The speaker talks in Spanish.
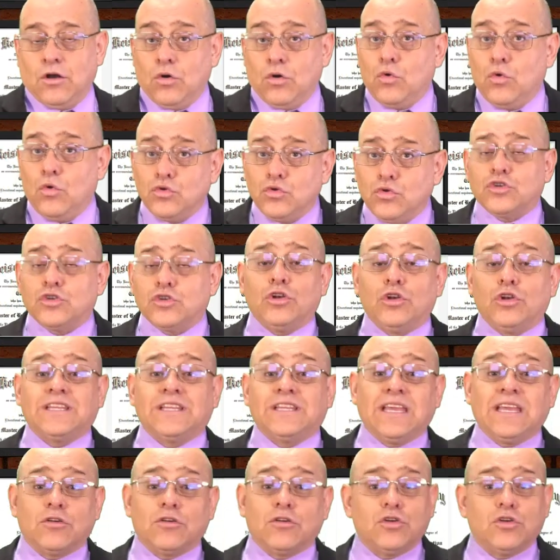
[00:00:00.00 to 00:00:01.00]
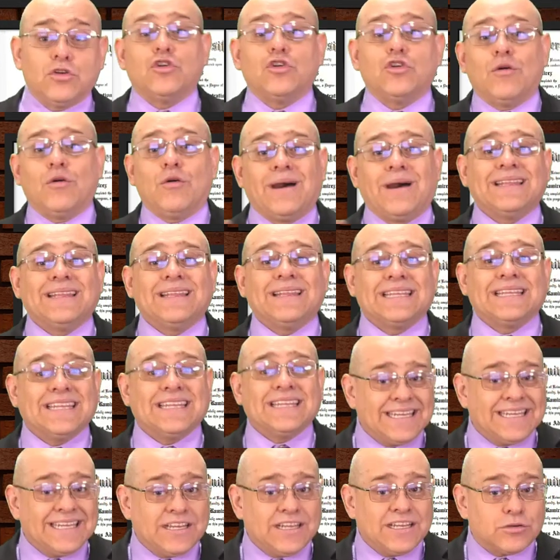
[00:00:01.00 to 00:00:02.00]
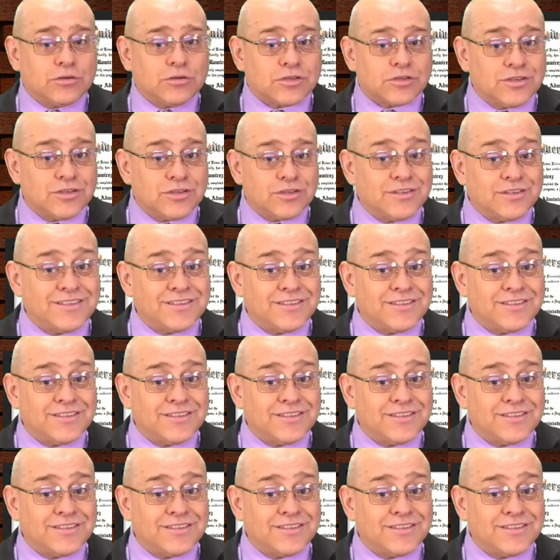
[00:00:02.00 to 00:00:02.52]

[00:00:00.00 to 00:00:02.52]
Un soltero no va a tener hijos.